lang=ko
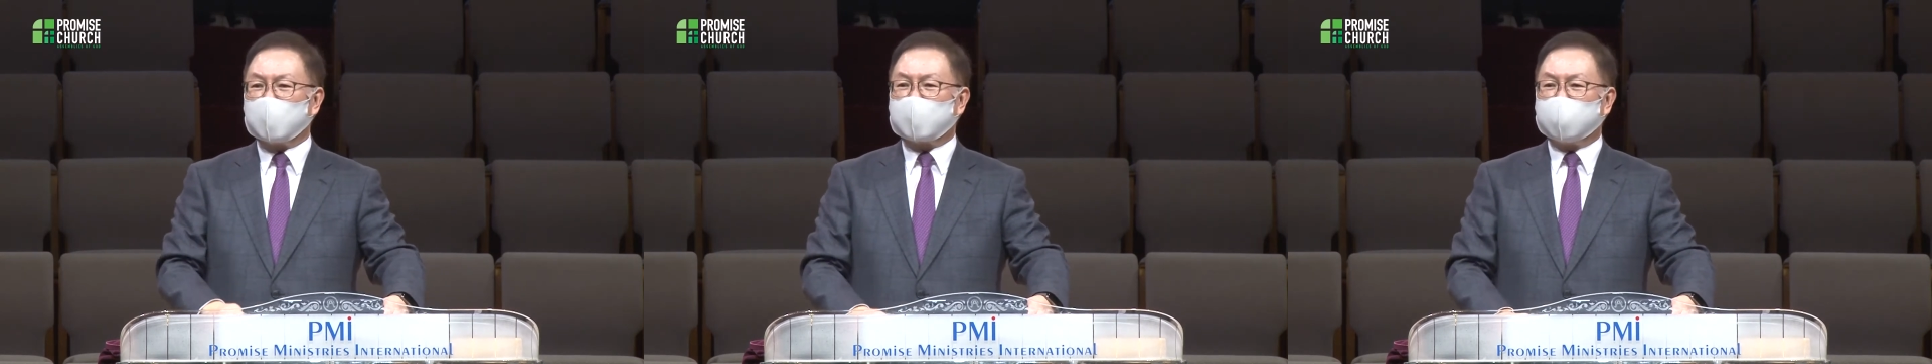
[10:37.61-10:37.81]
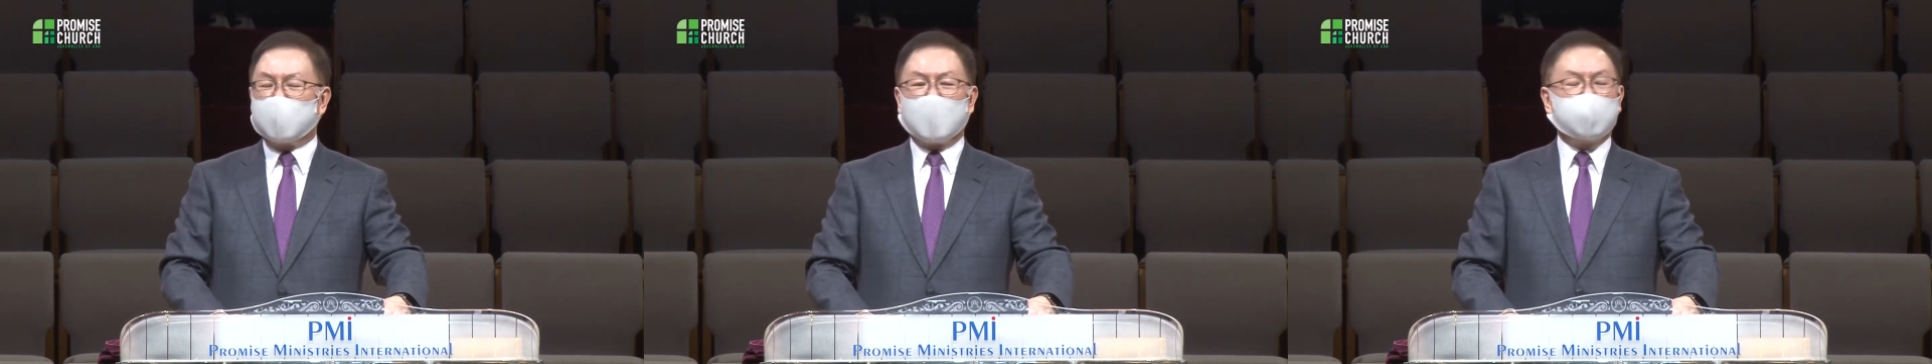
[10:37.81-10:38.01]

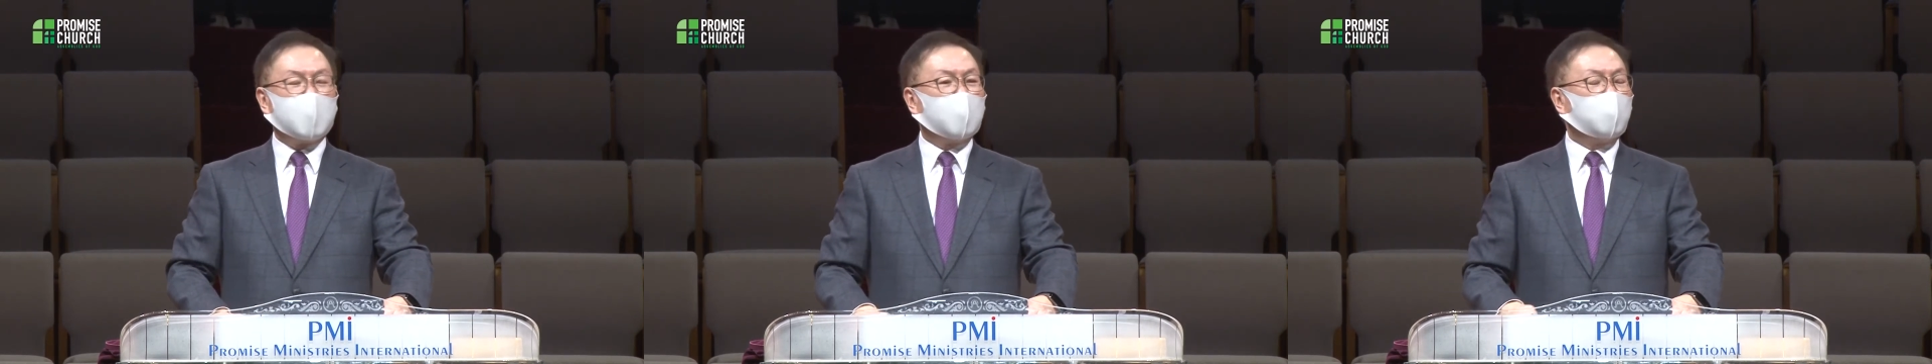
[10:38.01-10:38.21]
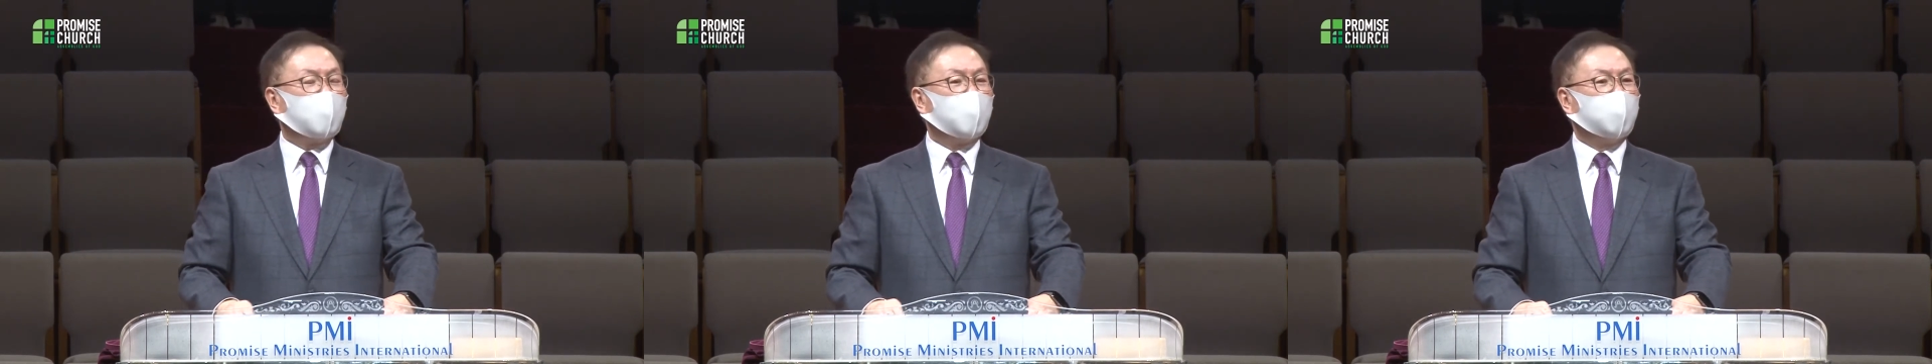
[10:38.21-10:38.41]

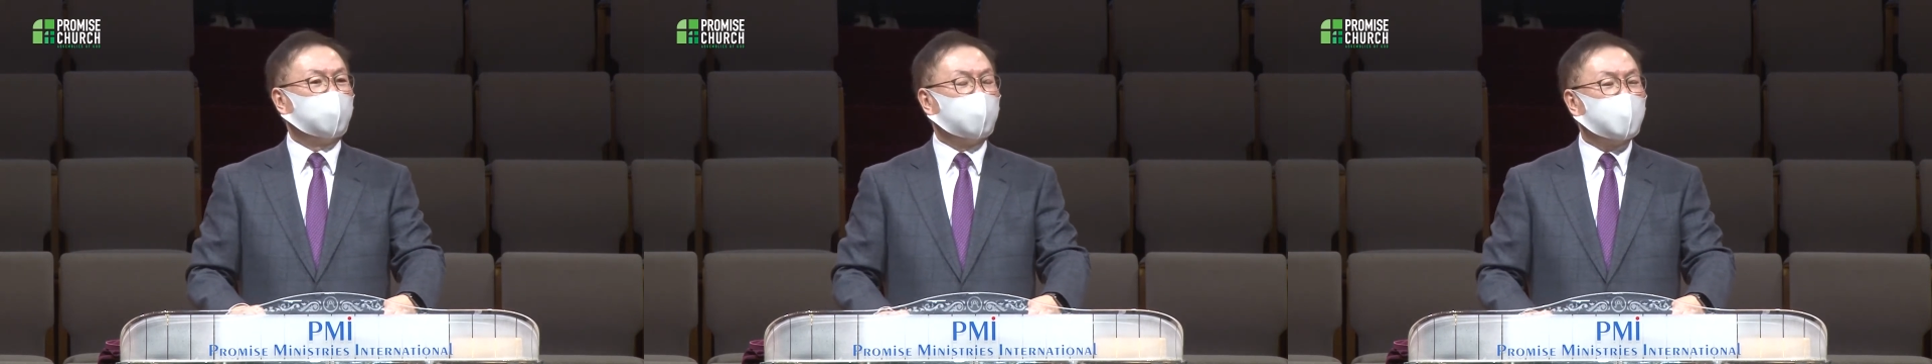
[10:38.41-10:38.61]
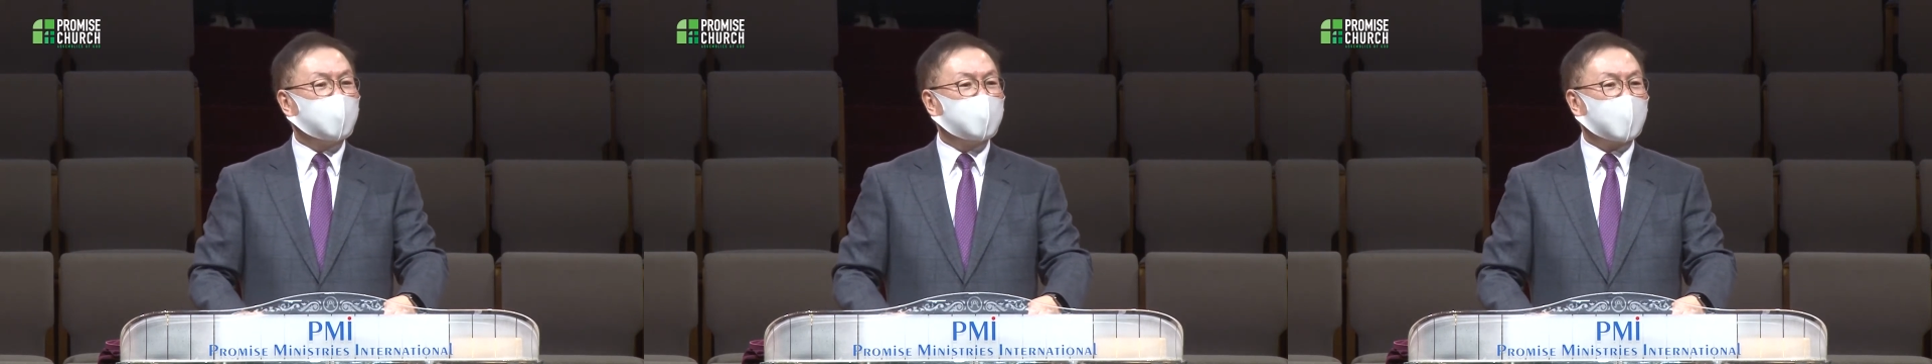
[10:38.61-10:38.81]
그야말로
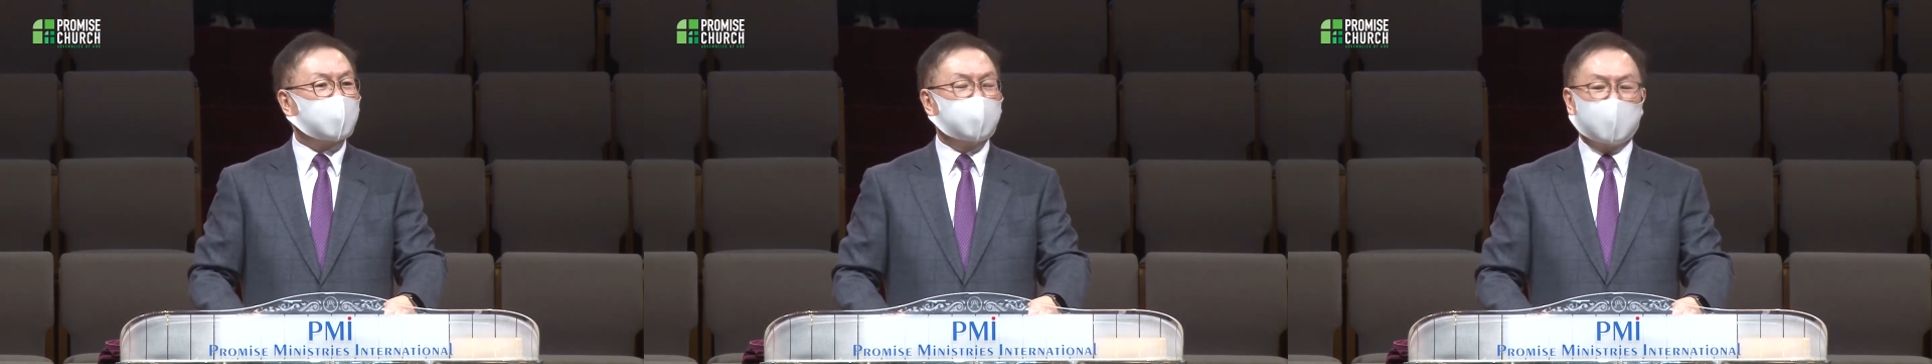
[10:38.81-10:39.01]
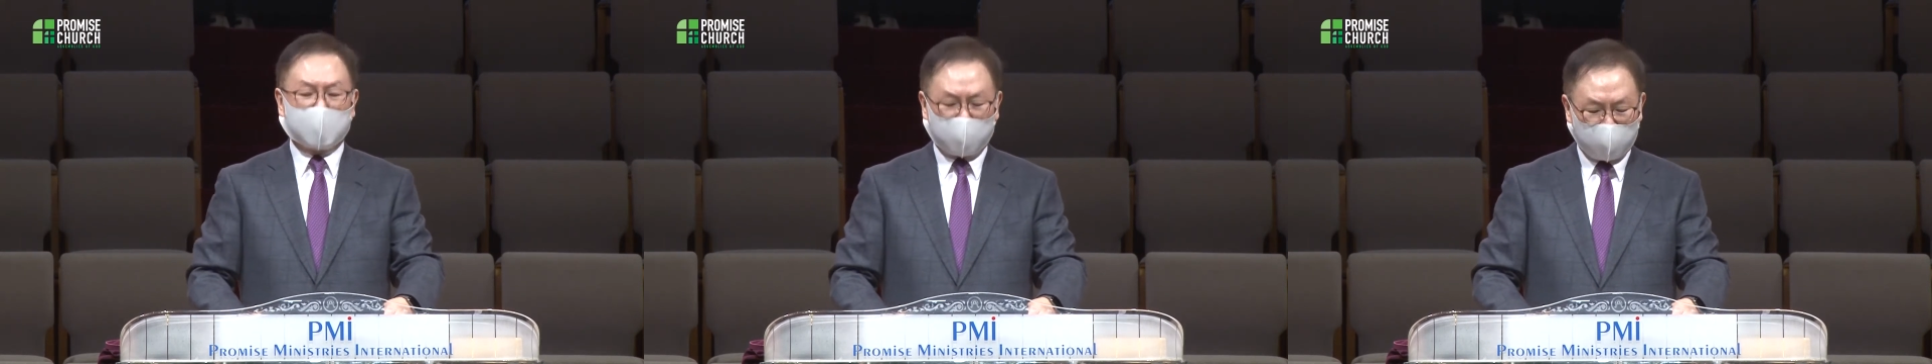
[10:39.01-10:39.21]
문자
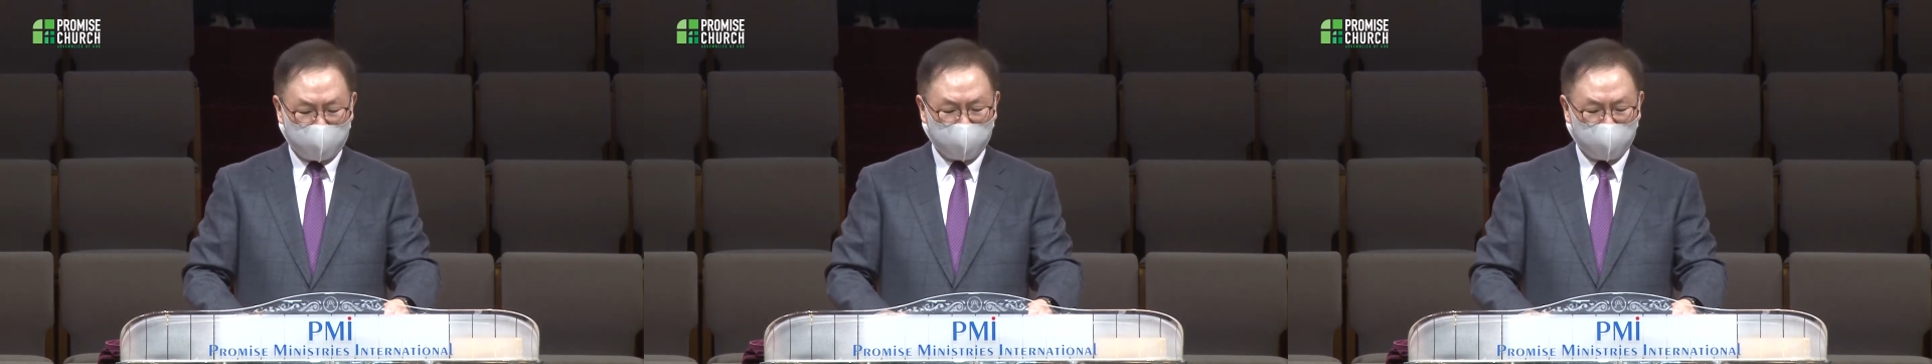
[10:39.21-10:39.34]
그대로